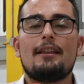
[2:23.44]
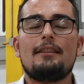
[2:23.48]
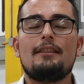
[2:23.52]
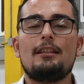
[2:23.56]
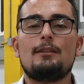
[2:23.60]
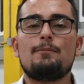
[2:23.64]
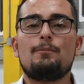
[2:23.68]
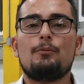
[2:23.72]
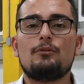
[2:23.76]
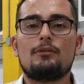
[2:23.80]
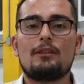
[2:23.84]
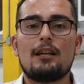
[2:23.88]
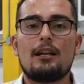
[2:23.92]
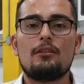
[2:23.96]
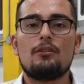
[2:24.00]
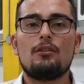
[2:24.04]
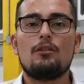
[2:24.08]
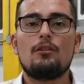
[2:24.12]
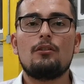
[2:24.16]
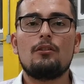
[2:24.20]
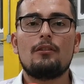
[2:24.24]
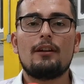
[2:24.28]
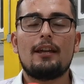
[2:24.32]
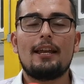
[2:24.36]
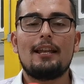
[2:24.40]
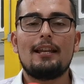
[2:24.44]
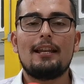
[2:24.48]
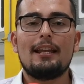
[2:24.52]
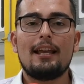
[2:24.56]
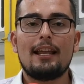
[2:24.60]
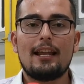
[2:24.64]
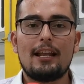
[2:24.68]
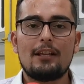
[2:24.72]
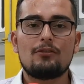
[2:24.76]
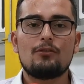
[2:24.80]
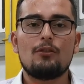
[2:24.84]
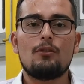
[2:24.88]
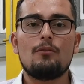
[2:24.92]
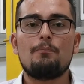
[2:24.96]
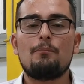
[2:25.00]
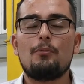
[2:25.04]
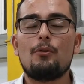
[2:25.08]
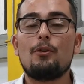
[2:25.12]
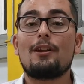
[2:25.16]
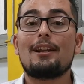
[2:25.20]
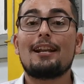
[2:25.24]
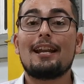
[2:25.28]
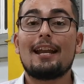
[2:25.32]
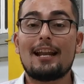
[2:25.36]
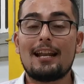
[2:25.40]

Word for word: disputando el ingreso por